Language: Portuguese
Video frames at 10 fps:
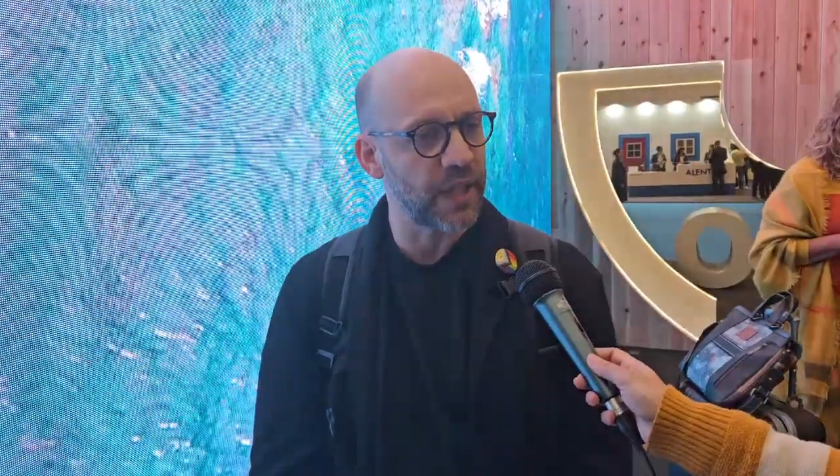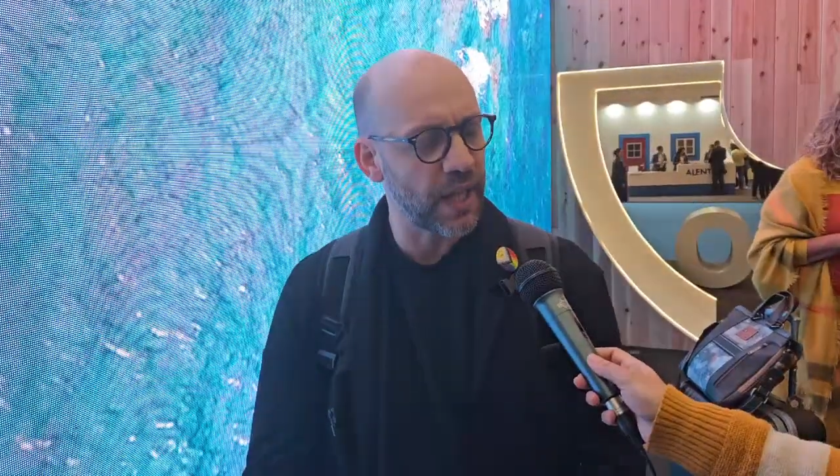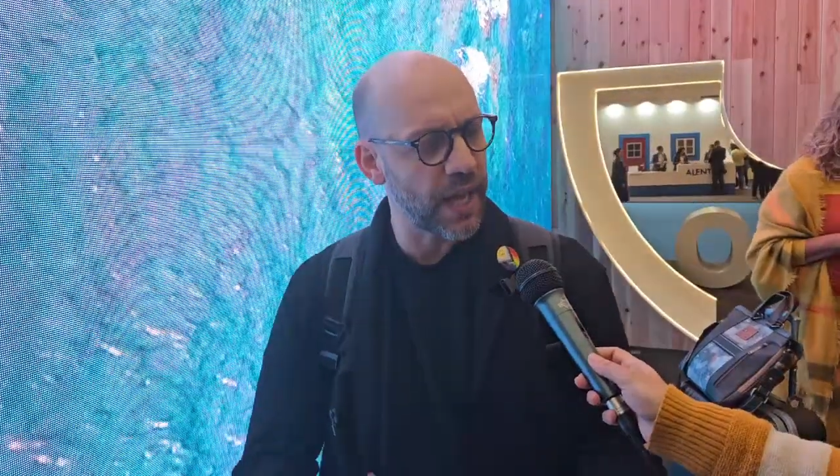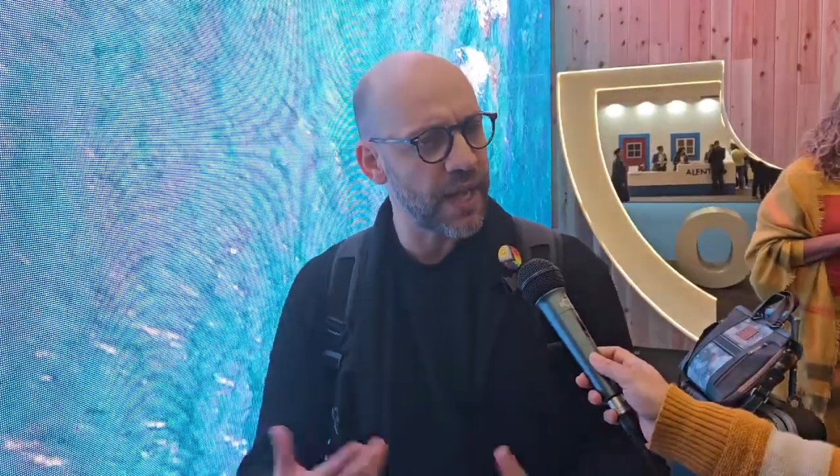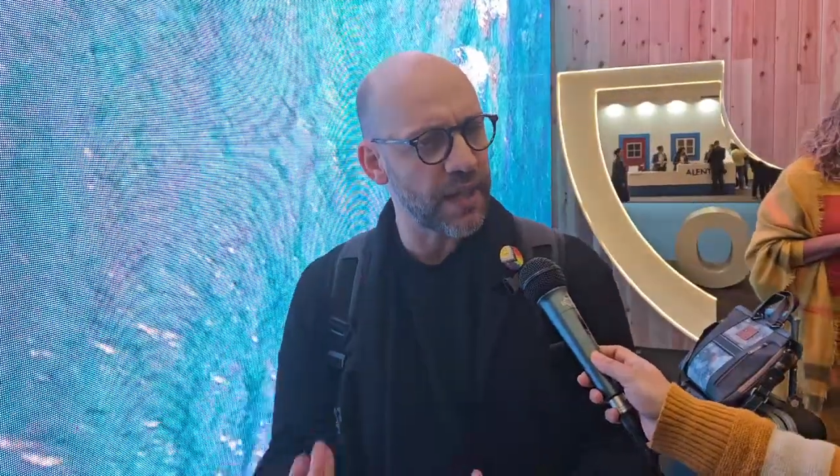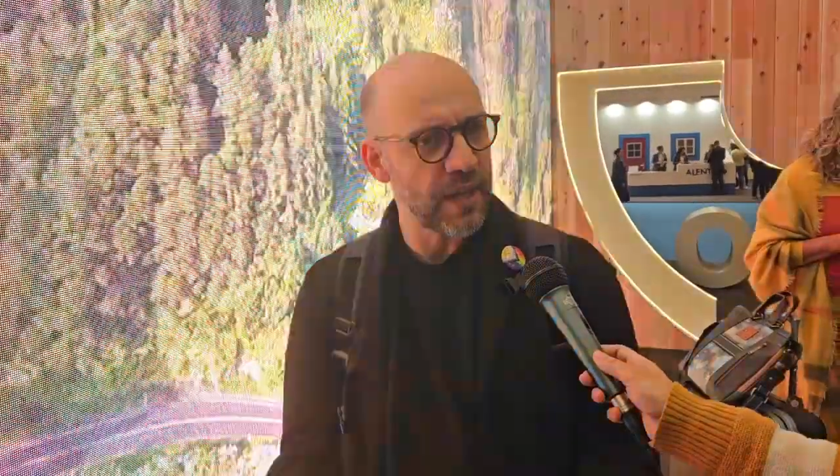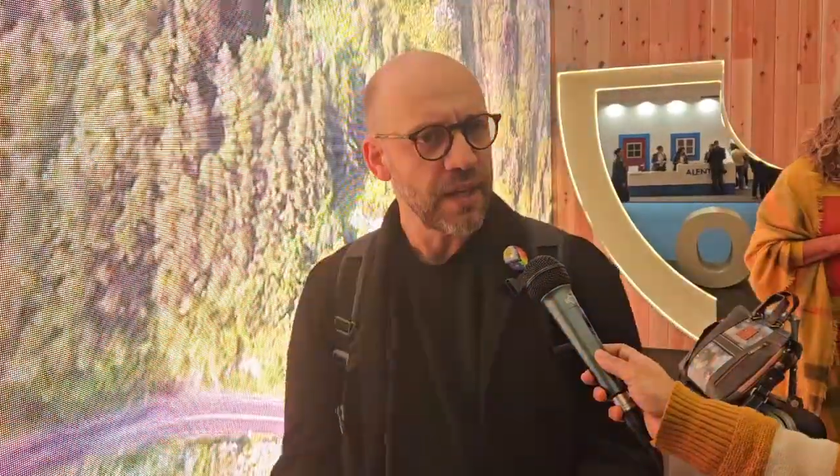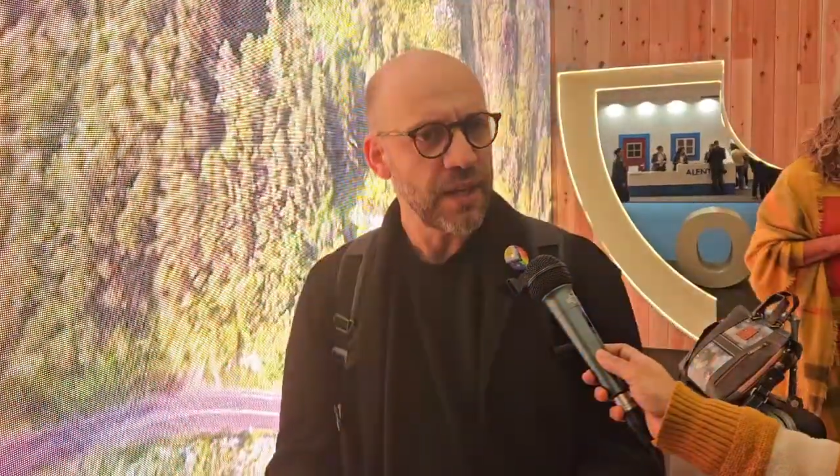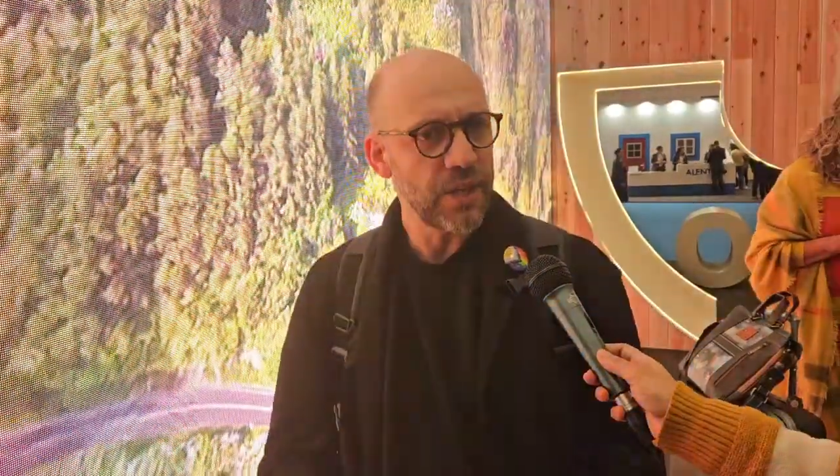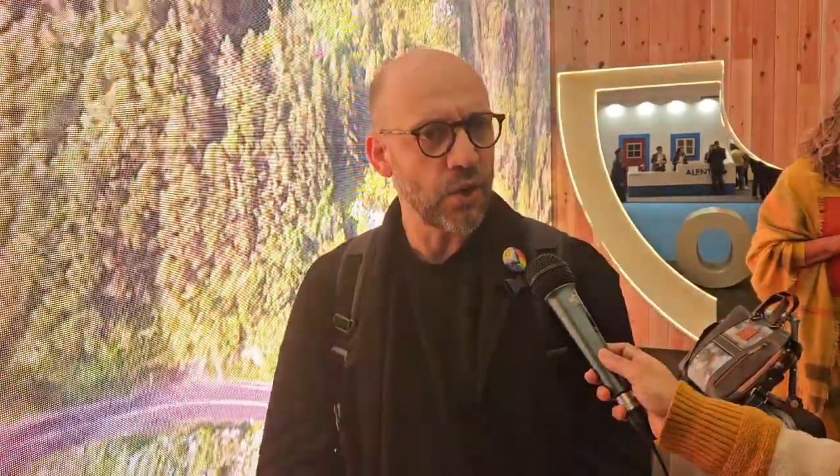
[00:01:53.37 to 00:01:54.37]
Delgada
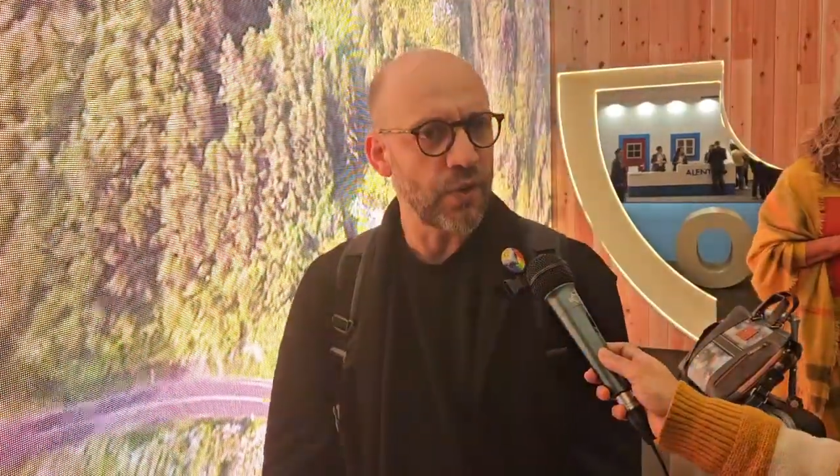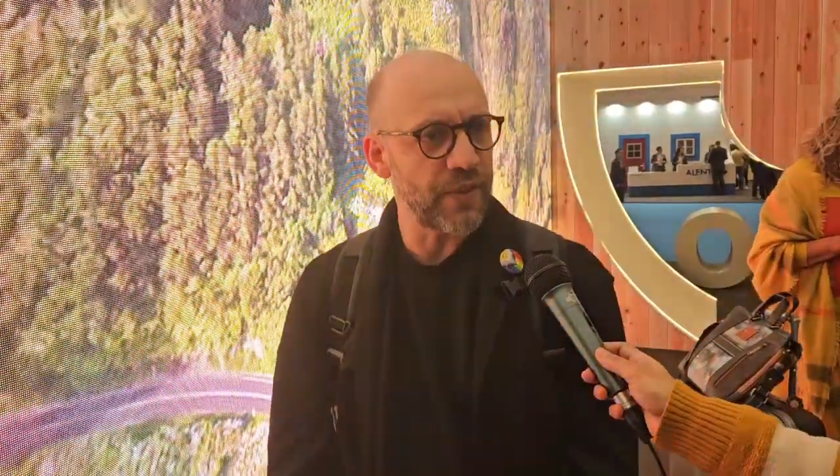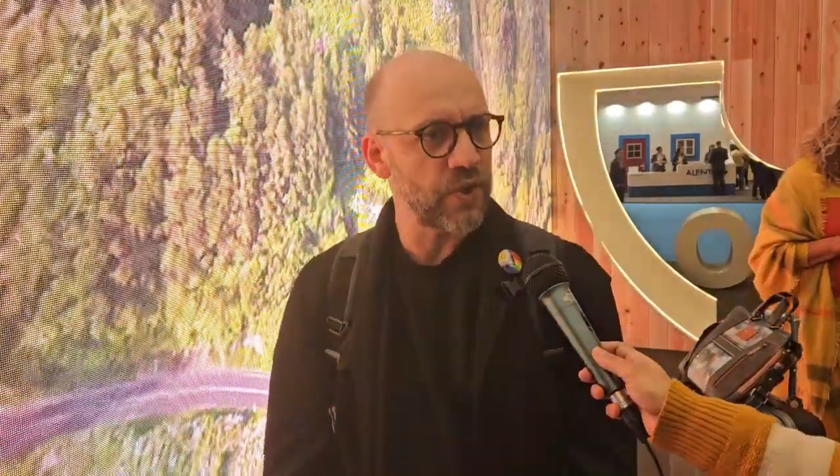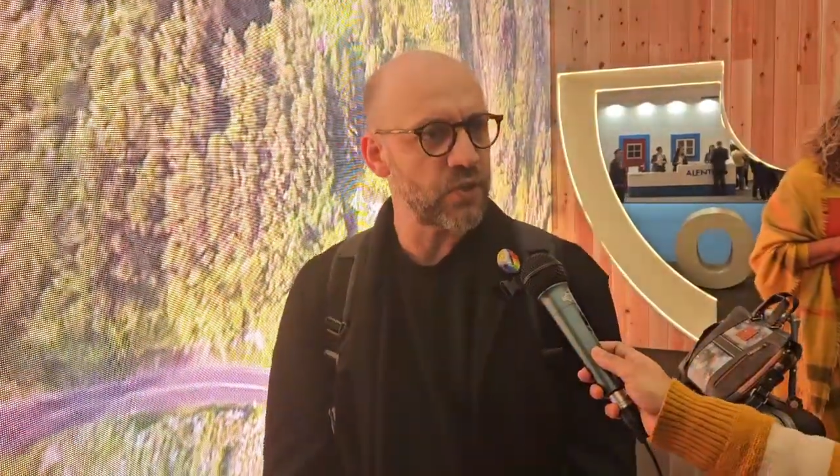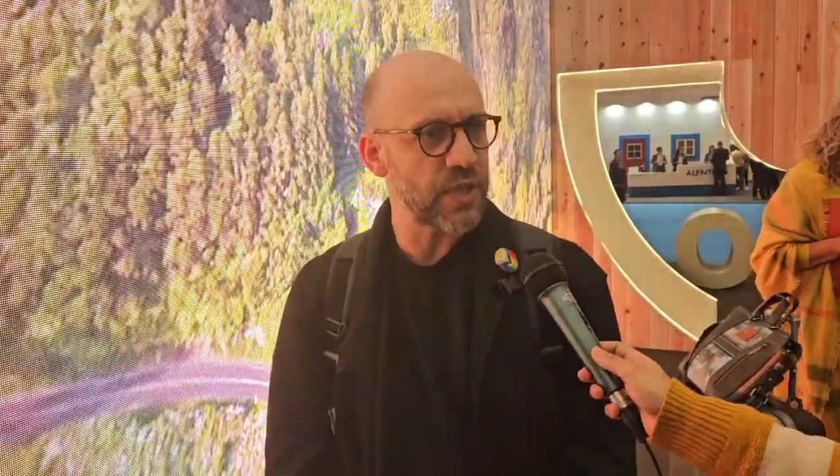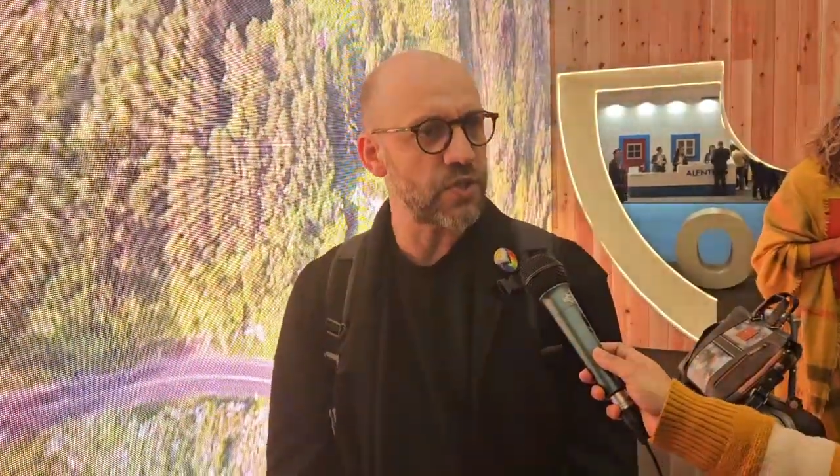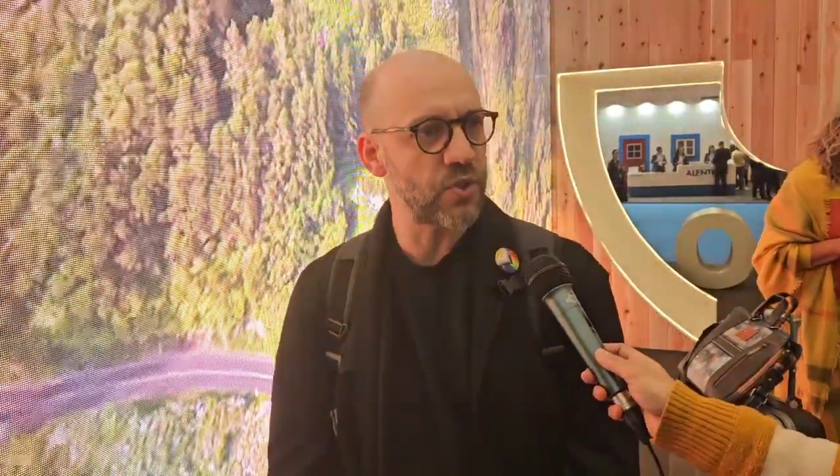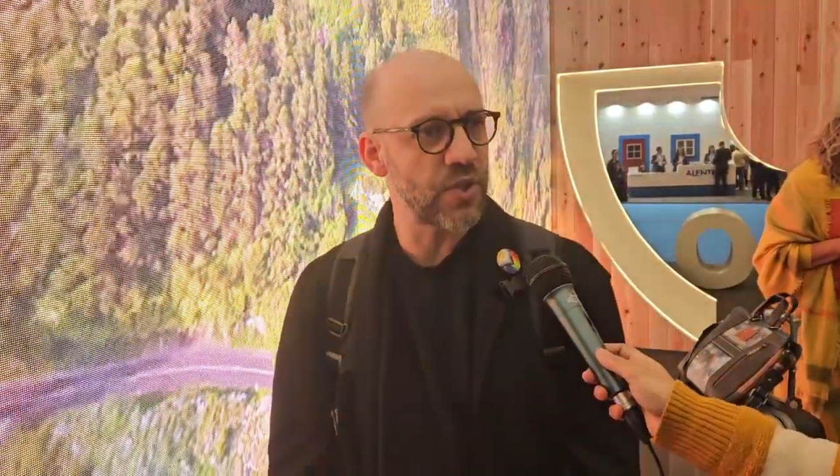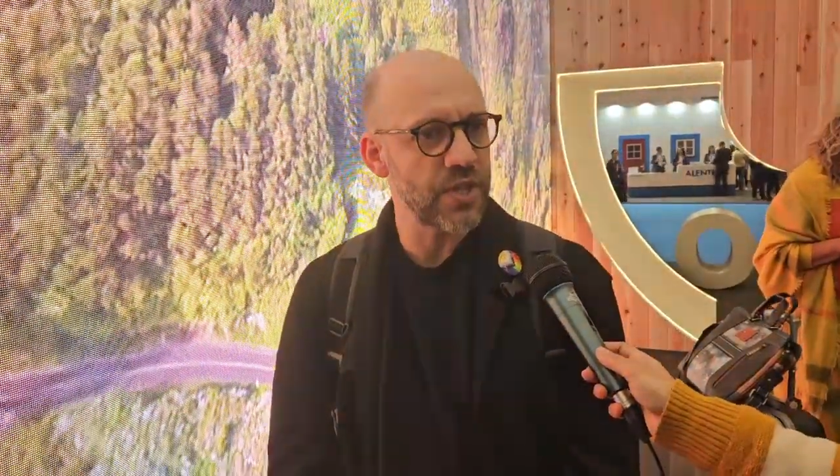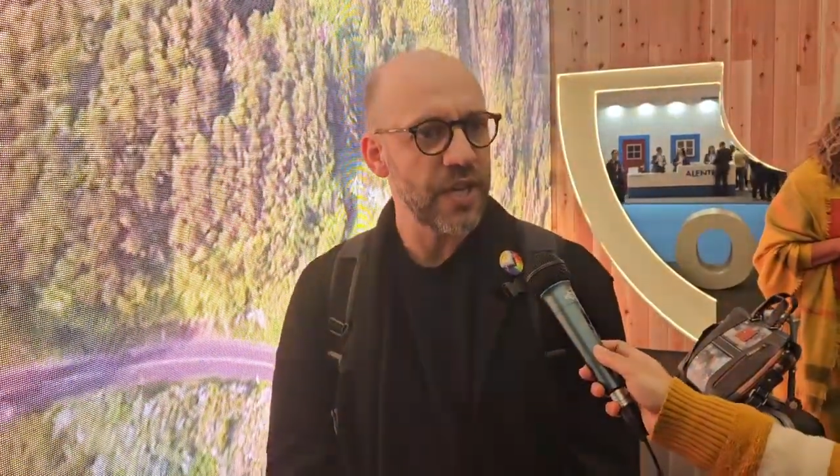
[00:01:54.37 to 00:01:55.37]
e o Governo dos
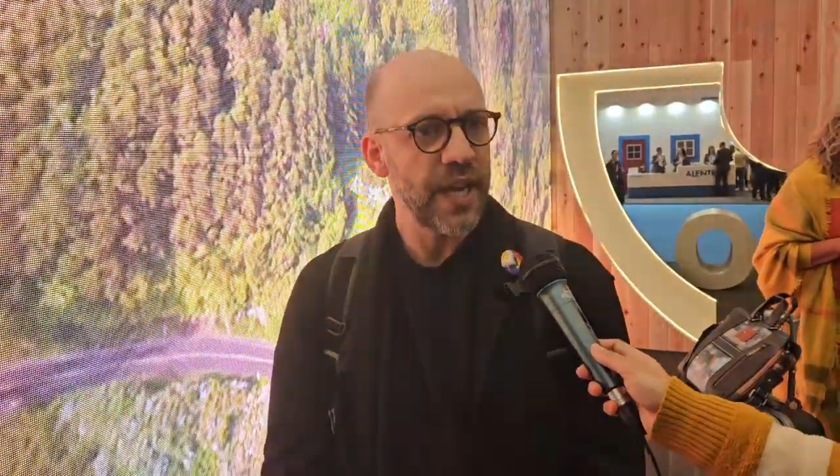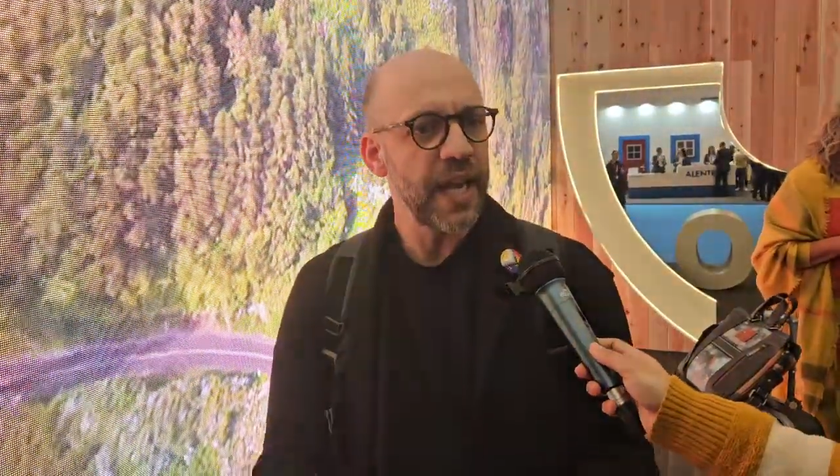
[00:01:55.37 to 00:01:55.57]
Açores,